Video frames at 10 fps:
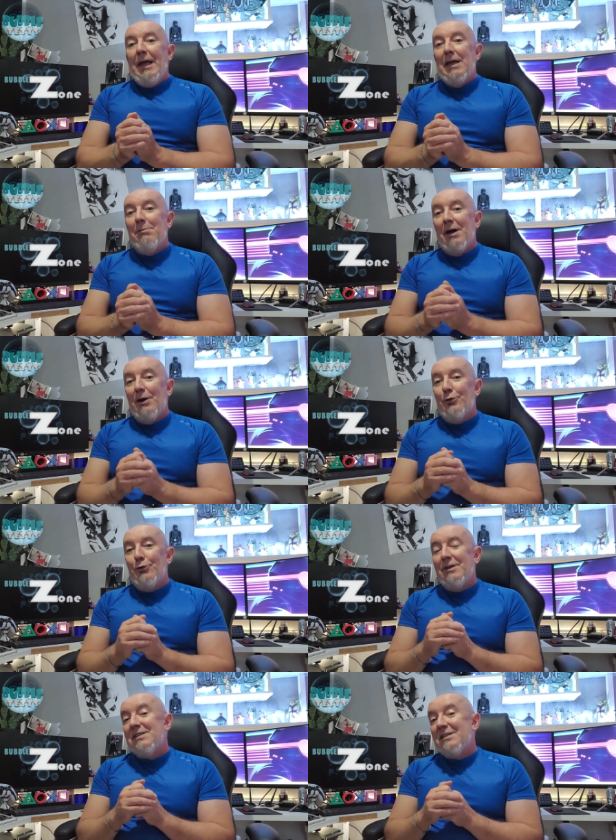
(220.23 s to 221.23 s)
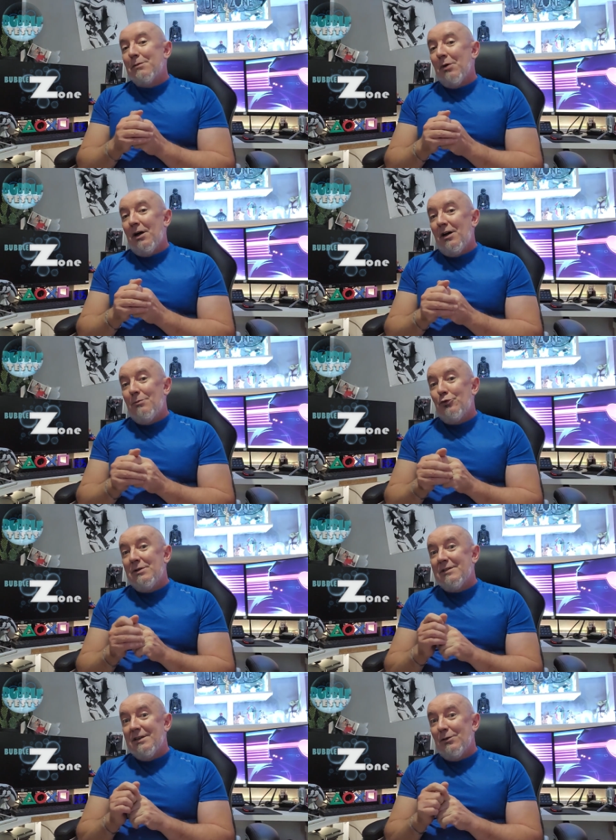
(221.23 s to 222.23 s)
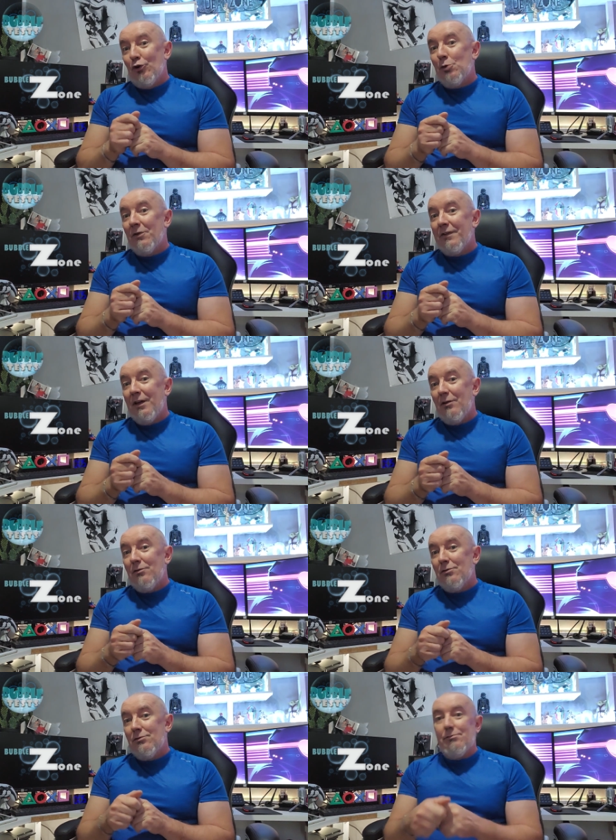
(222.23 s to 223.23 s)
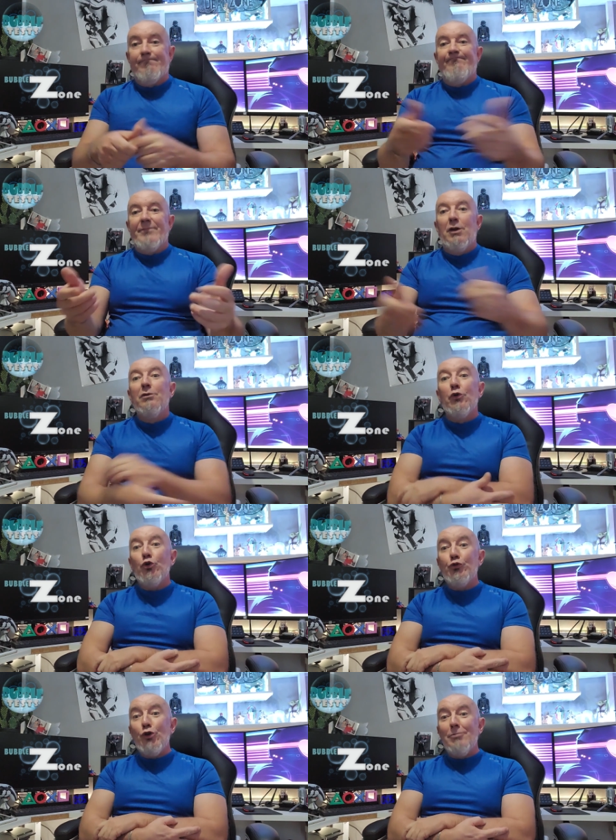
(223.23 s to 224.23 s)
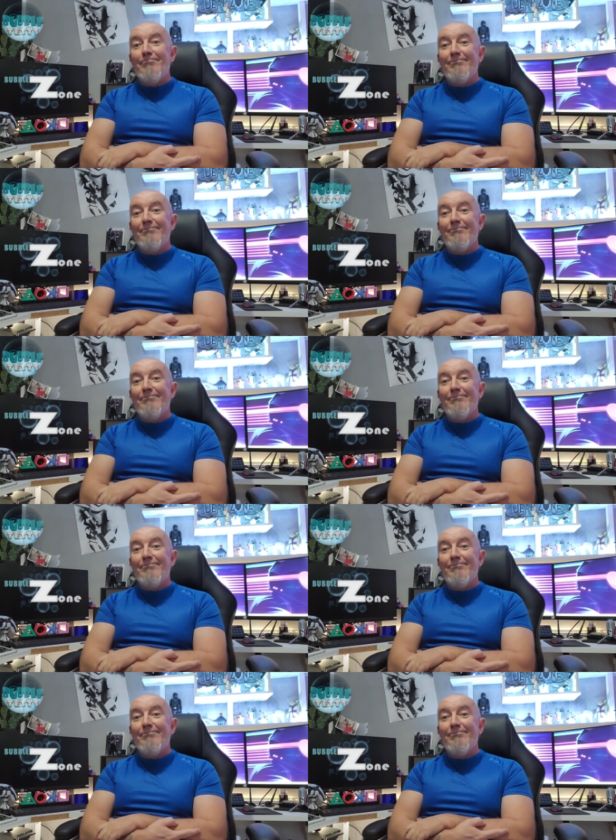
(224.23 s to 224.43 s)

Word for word: eh ben n'hésitez pas à me laisser en commentaire vos retours.